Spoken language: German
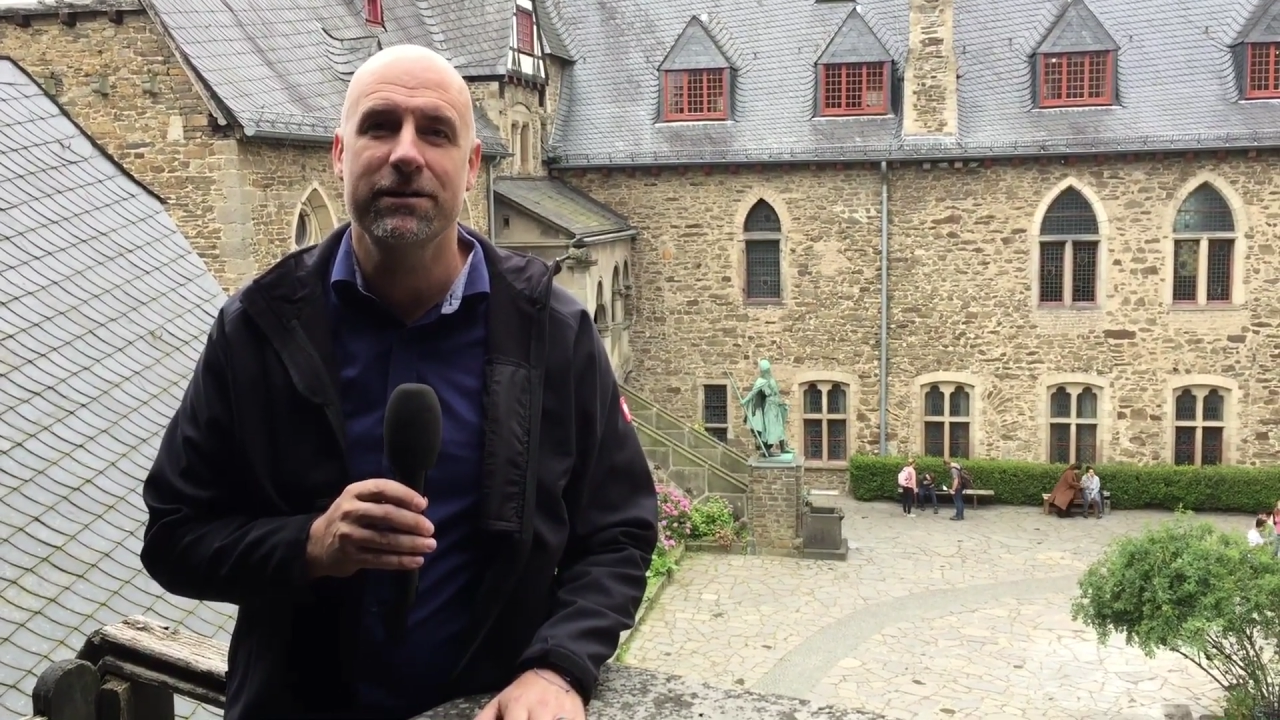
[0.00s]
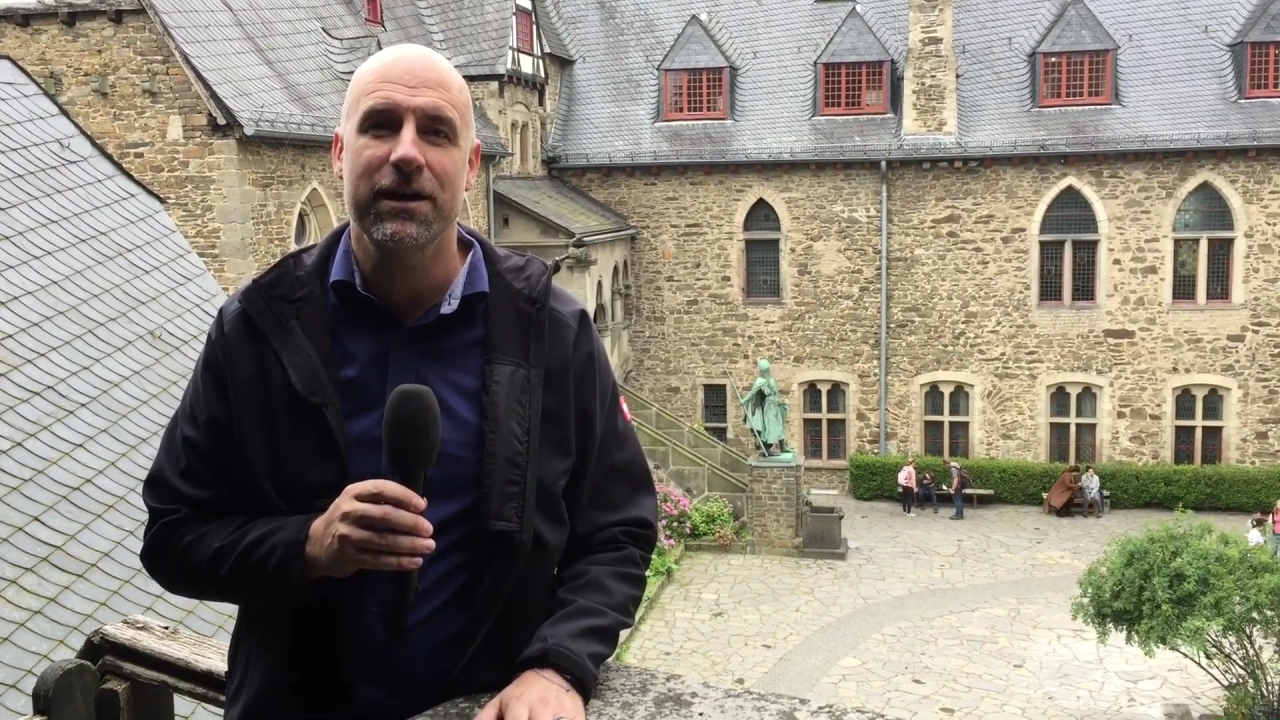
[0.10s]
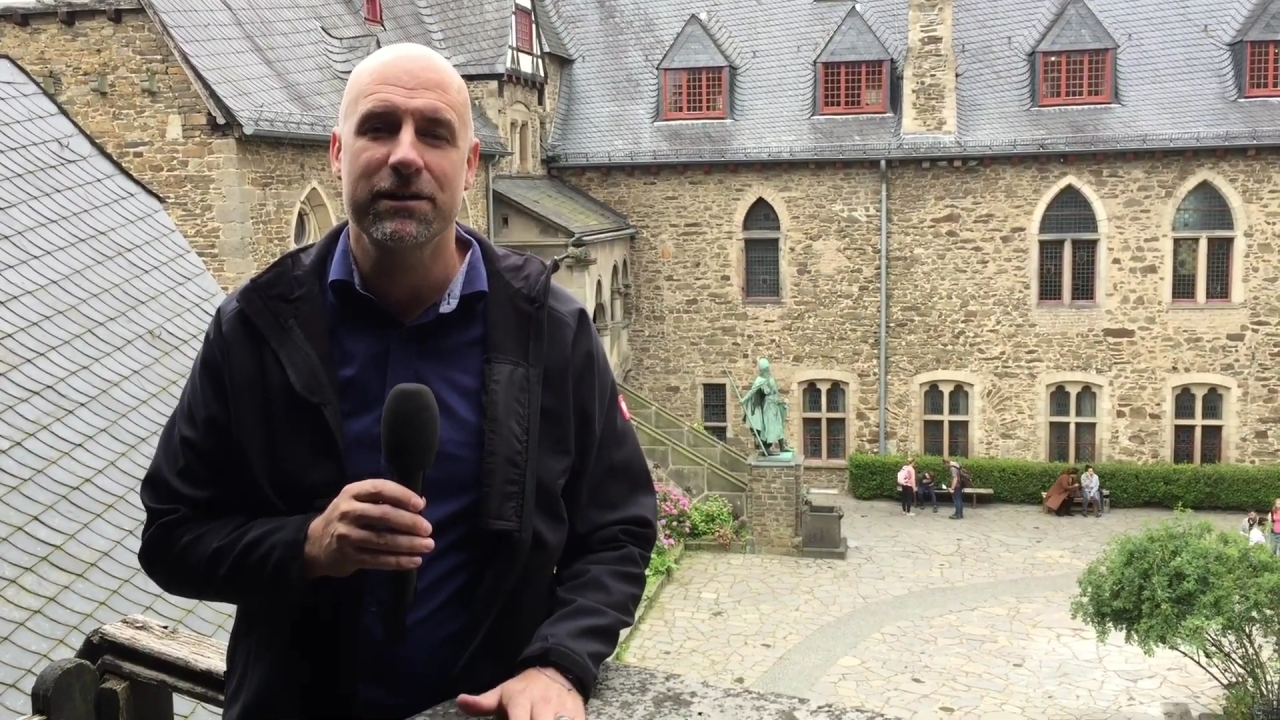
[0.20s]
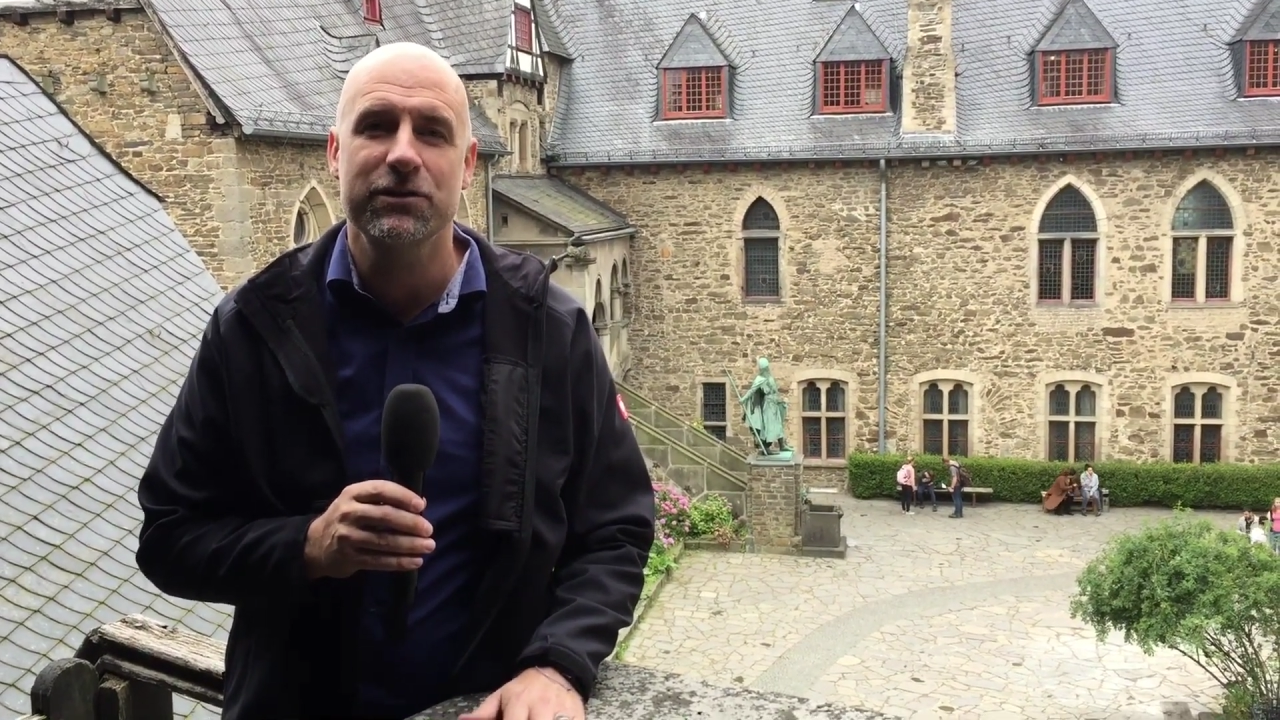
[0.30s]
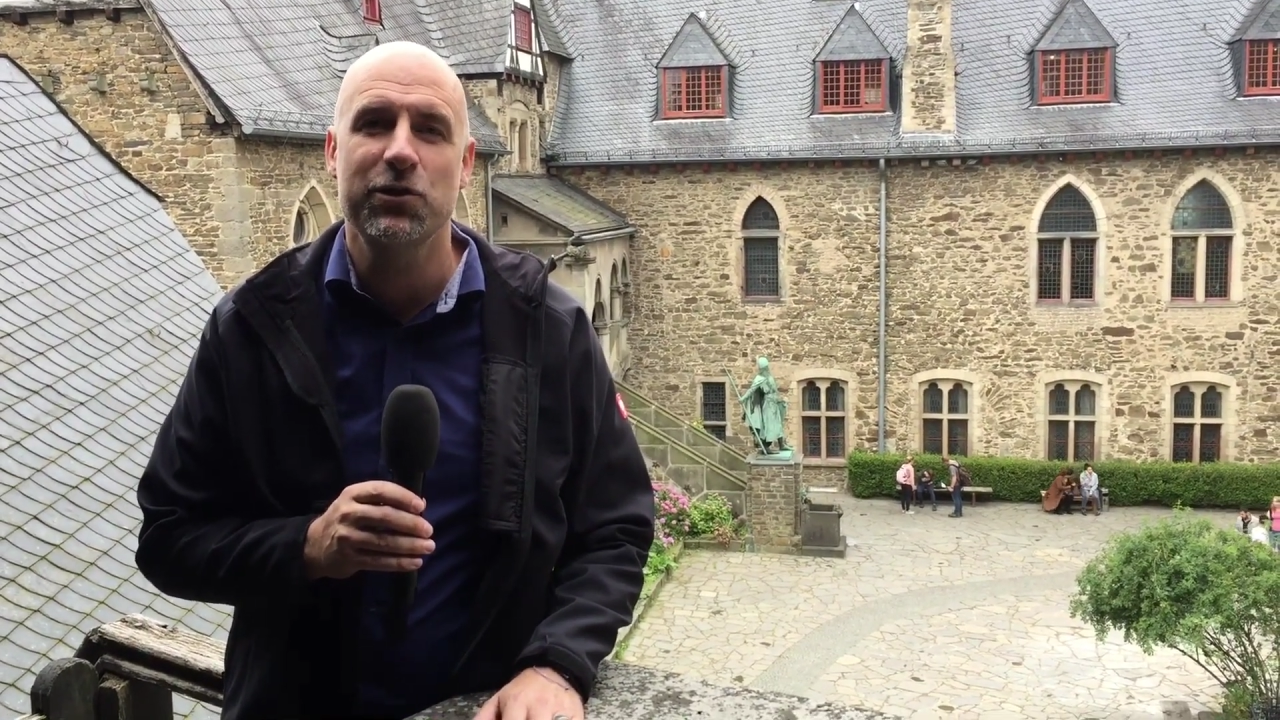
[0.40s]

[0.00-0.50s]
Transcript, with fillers: in ganz